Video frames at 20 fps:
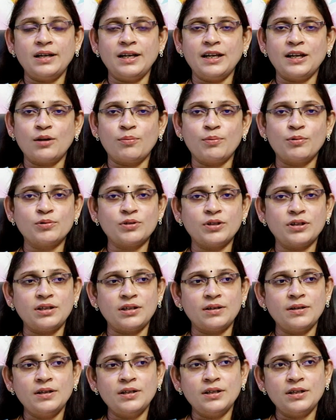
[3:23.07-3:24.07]
లేకపోతే
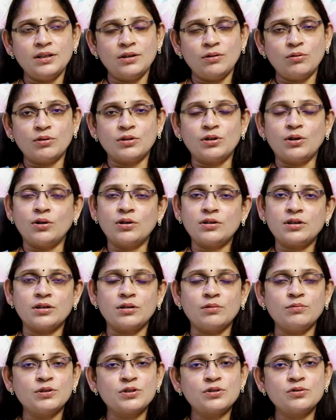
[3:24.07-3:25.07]
ఒక
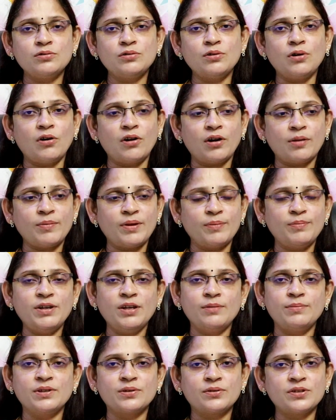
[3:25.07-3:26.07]
డాక్టర్ అవ్వచ్చు ఆర్ మేబీ
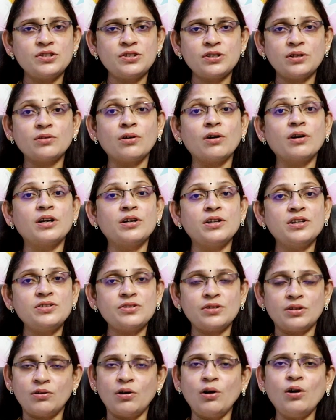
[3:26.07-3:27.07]
ఎ బ్యూటీషియన్ ఆర్ ఎ
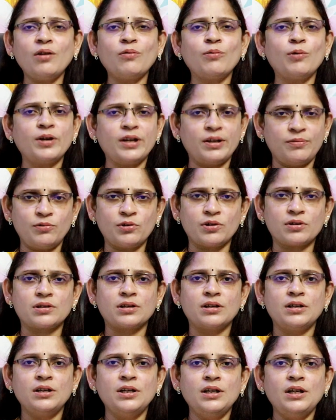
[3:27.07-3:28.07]
టీచర్ ఆర్ వాట్ ఎవర్
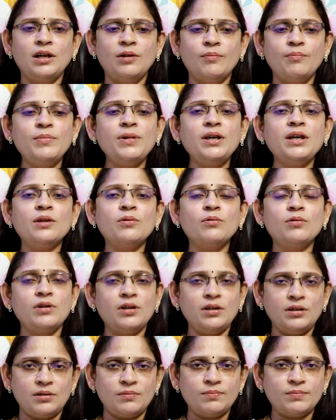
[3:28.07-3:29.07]

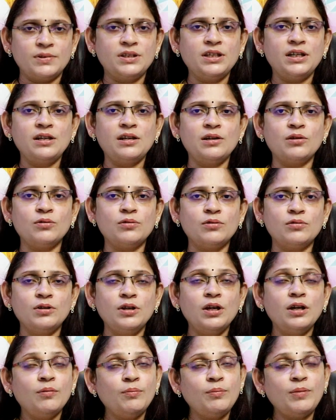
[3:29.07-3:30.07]
మీరున్న దీనిలో
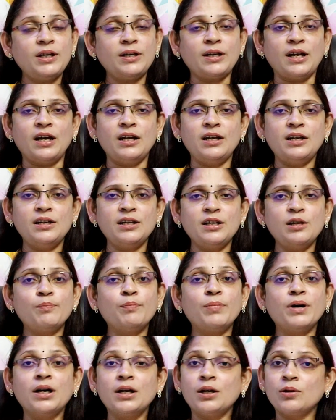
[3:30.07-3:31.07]
మీ టాలెంట్కి
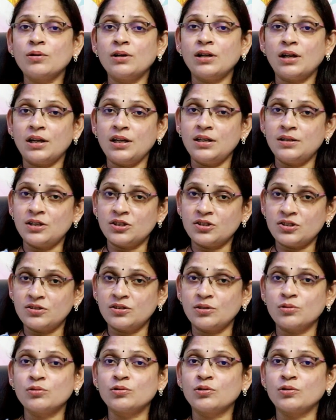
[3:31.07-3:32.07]
పర్టికులర్లీ దశ
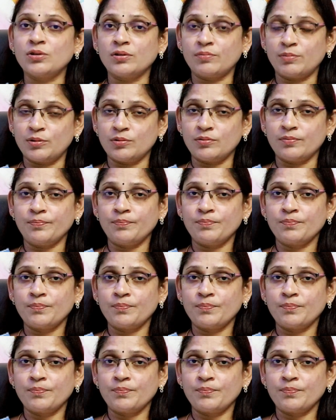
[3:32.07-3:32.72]
జరుగుతున్నప్పుడు